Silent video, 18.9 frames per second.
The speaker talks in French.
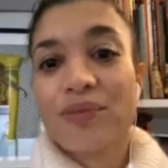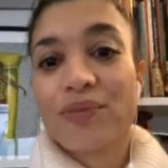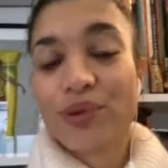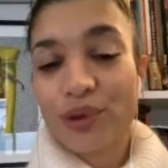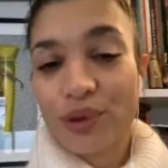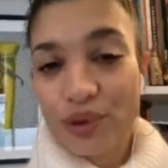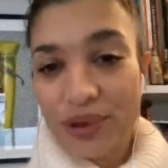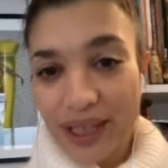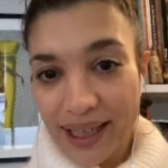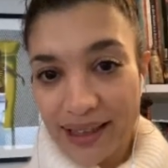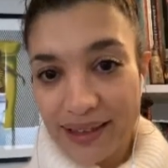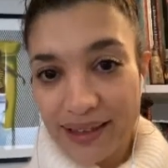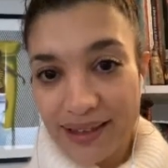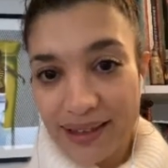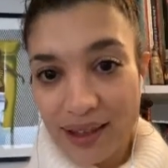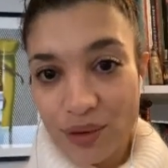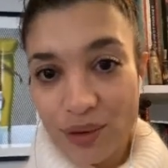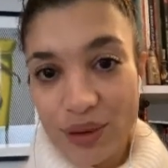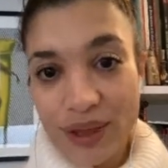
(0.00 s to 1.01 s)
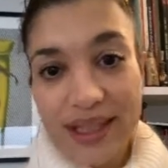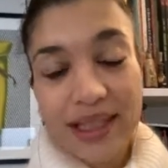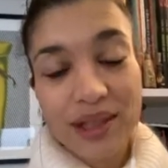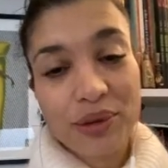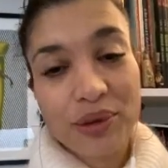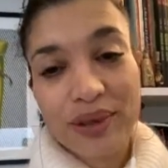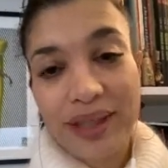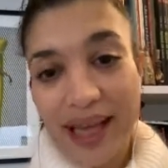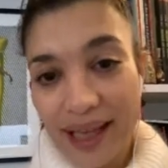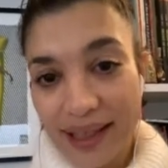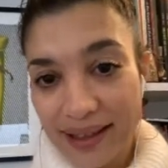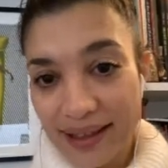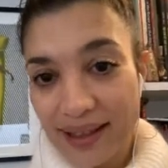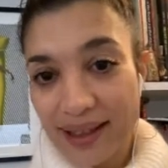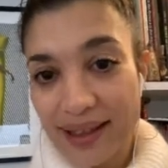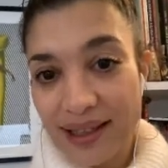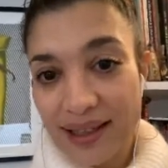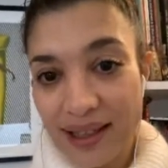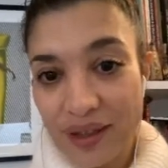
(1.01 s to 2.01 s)
Pour le dernier des loups, qui est le
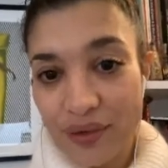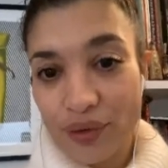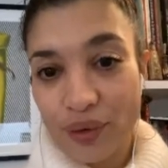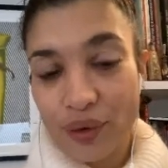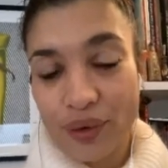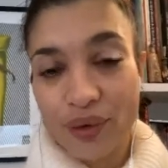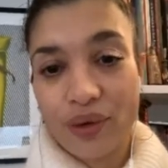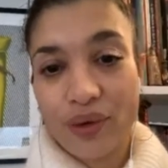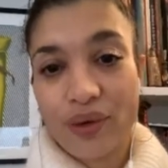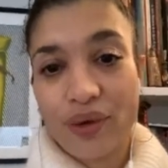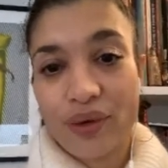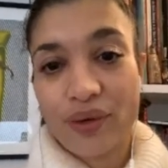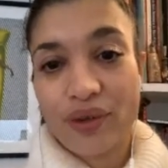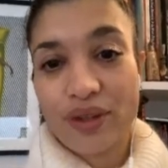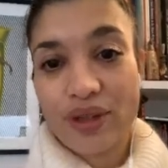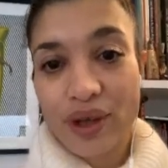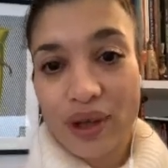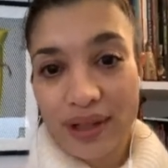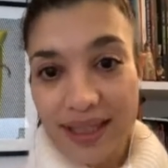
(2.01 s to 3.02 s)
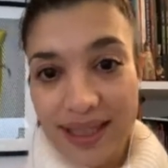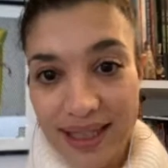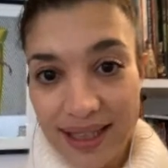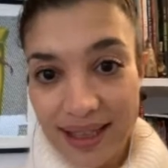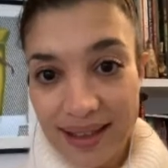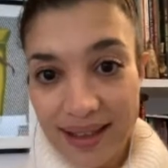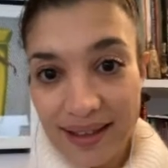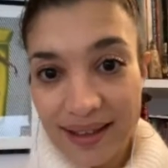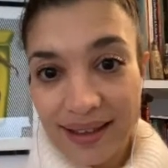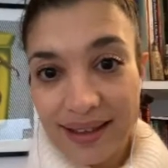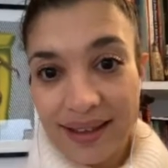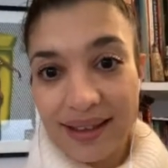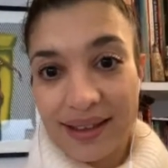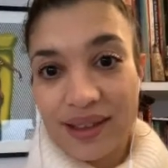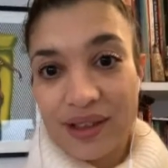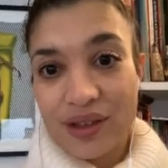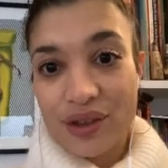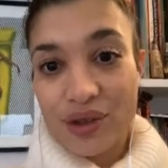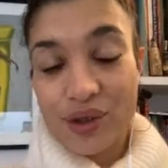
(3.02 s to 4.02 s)
dernier livre euh, sorti,
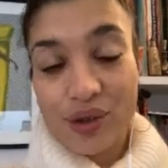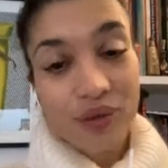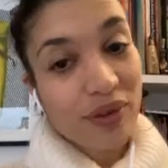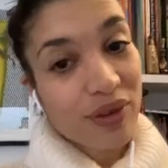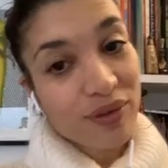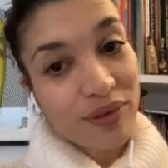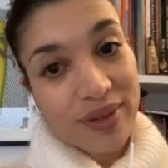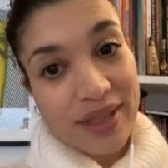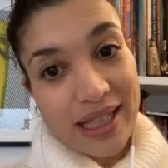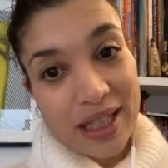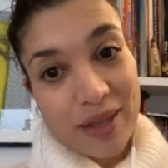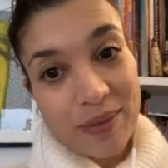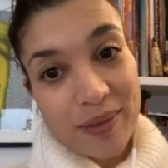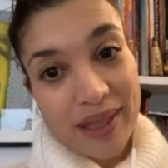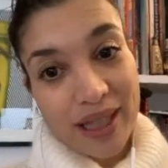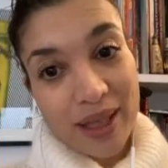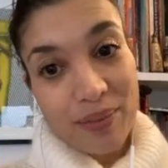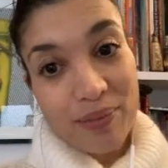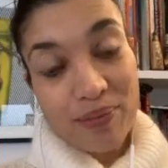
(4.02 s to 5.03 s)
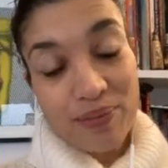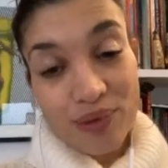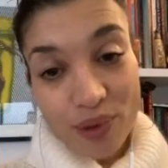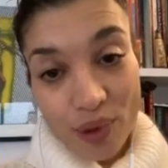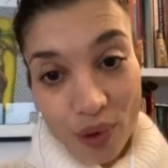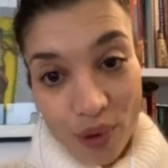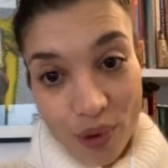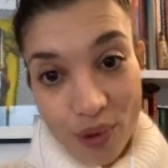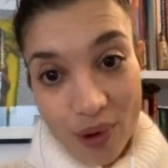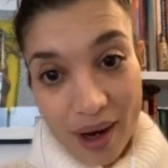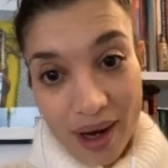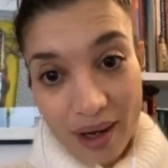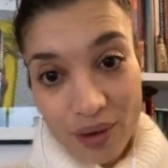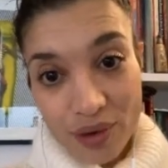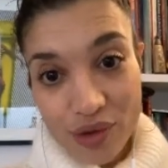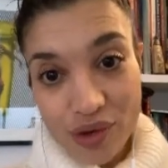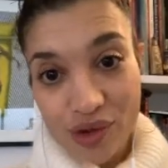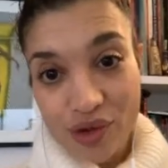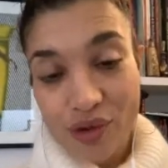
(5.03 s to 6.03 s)
je vais vous expliquer
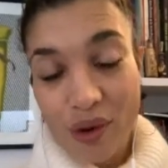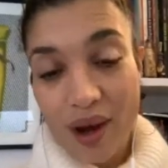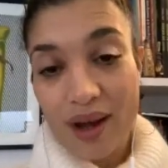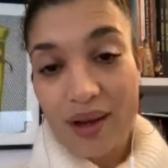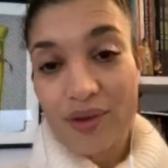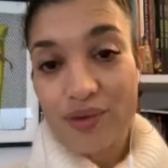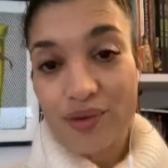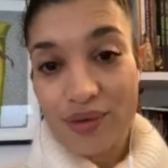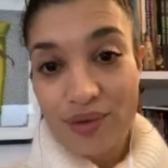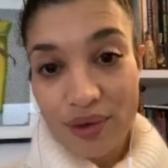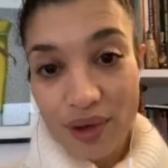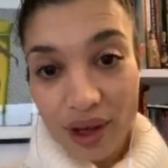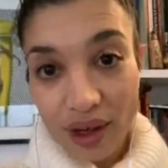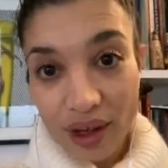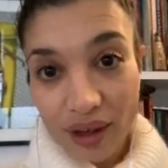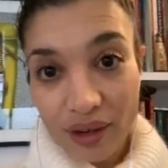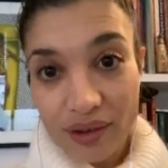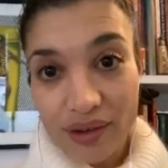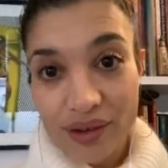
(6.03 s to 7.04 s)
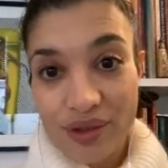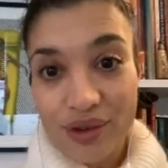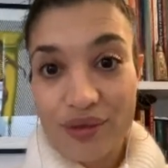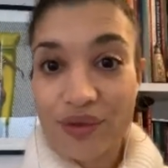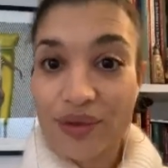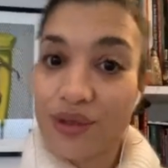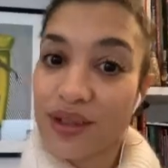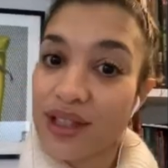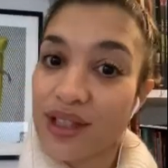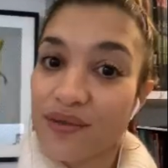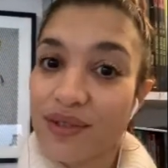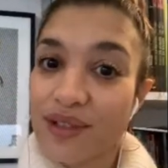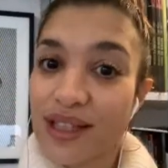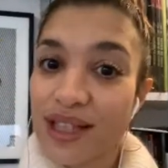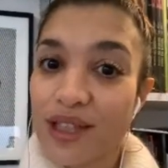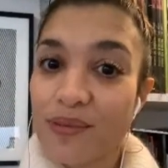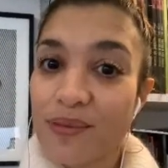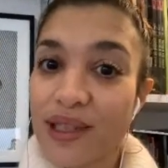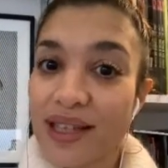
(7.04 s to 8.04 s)
pourquoi le choix couleur. Je vais aussi
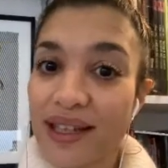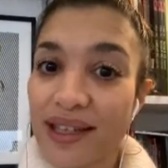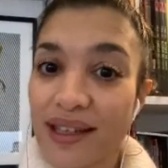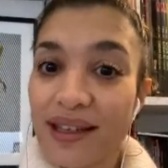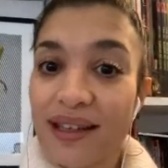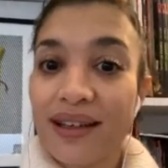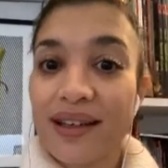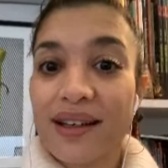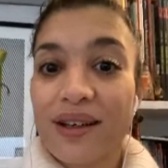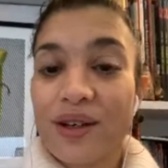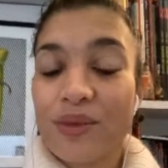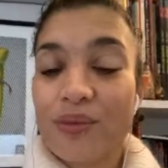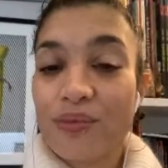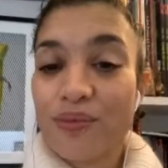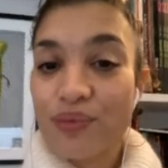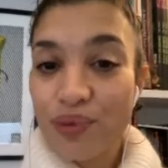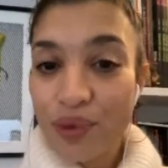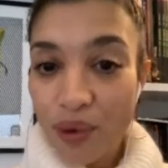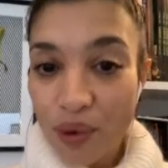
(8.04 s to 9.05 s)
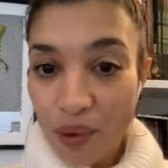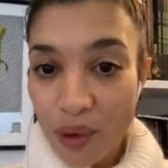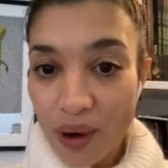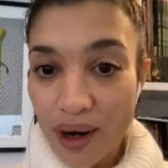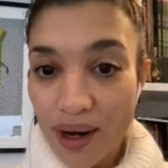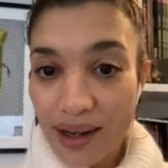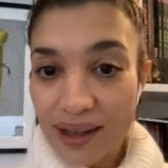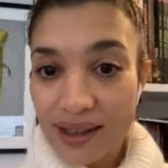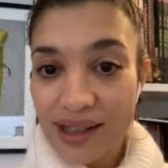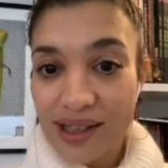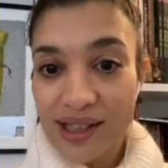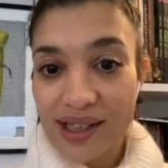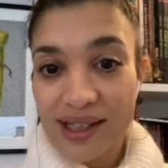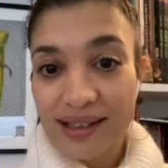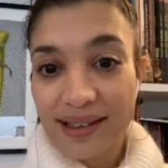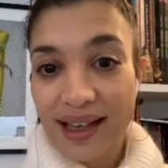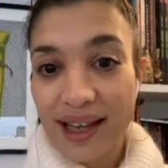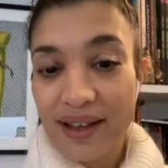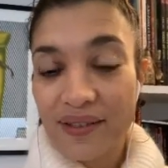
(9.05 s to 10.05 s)
vous expliquer pourquoi
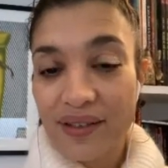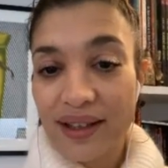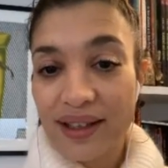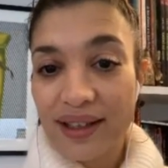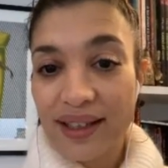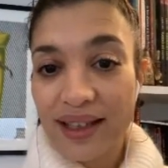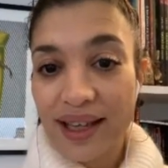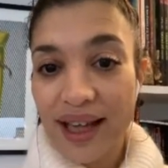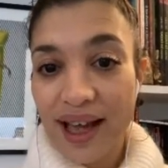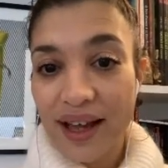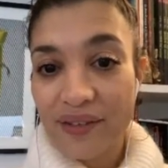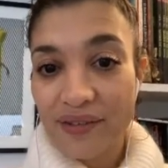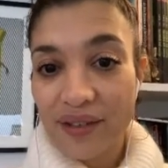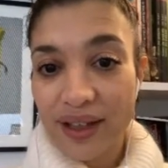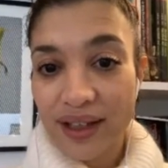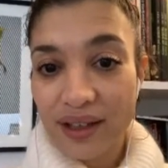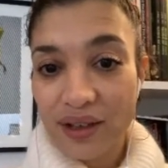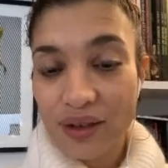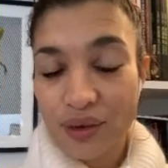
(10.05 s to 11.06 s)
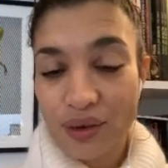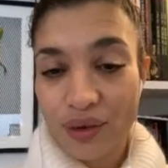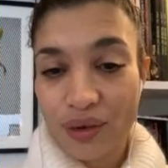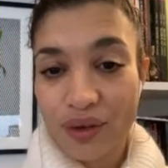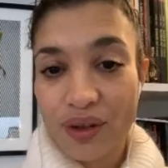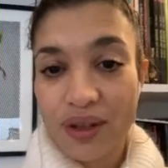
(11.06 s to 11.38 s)
j'ai travaillé avec